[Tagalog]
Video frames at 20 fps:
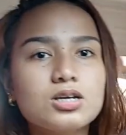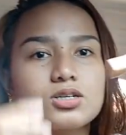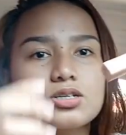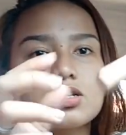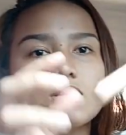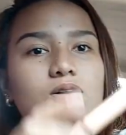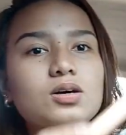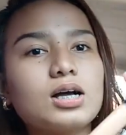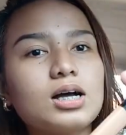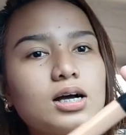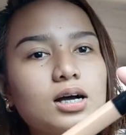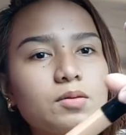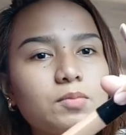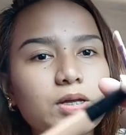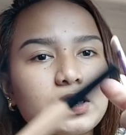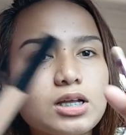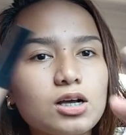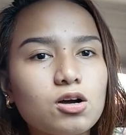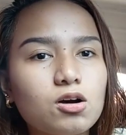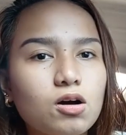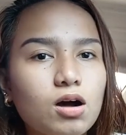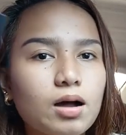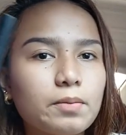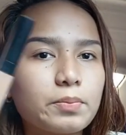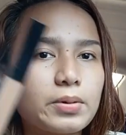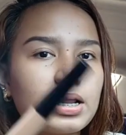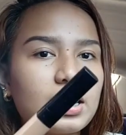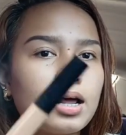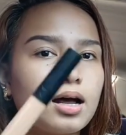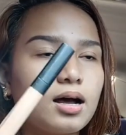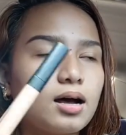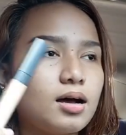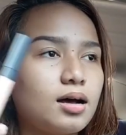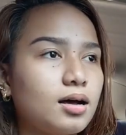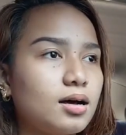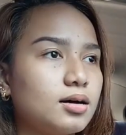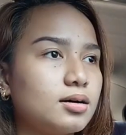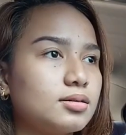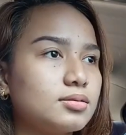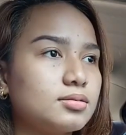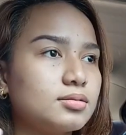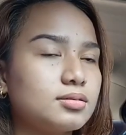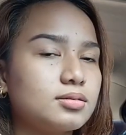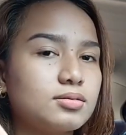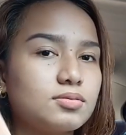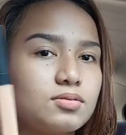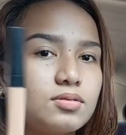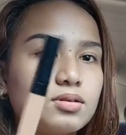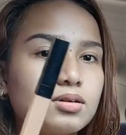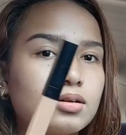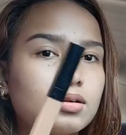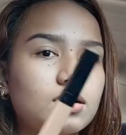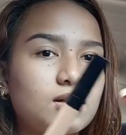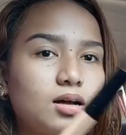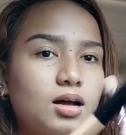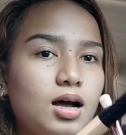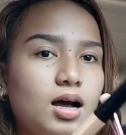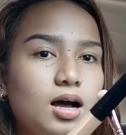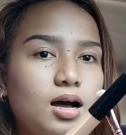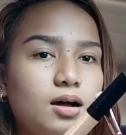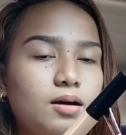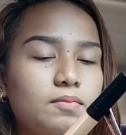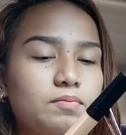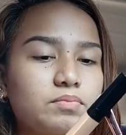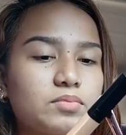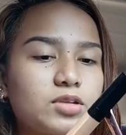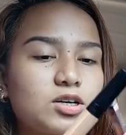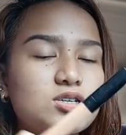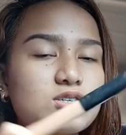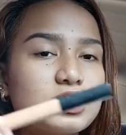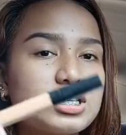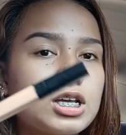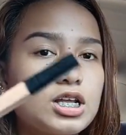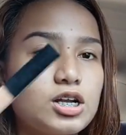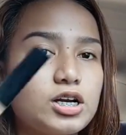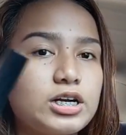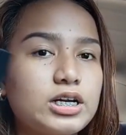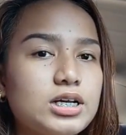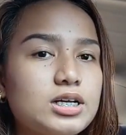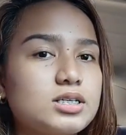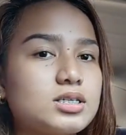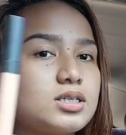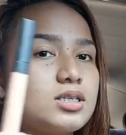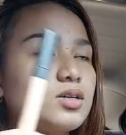So, ang gagamitin ko nga palang um, concealer is